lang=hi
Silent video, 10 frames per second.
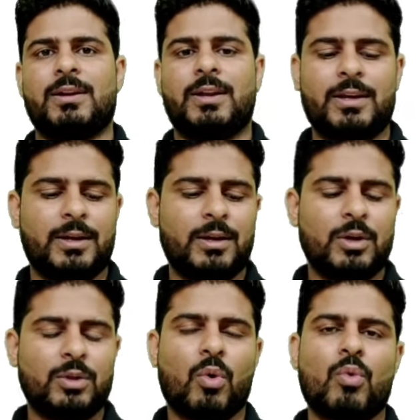ठीक है
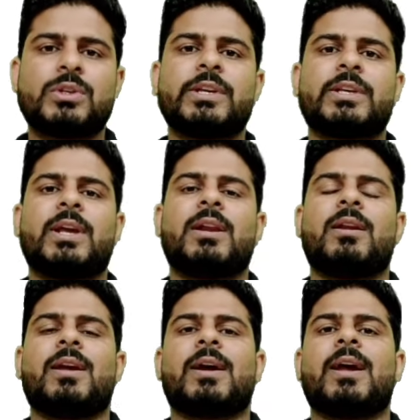तो उसी से
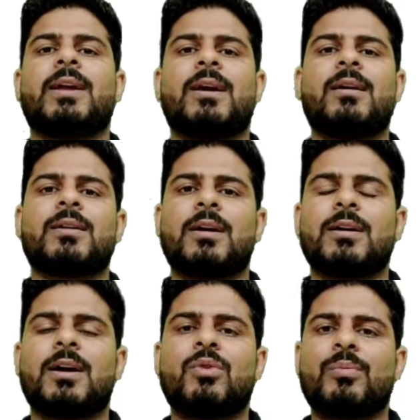लिया गया है क्या
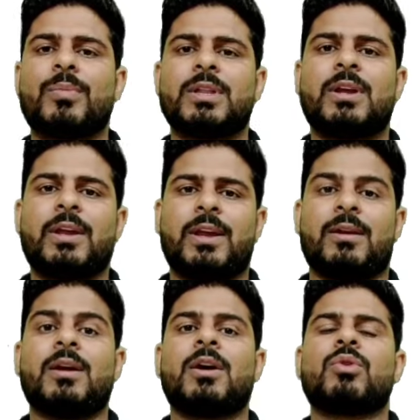कंगारू मदर केयर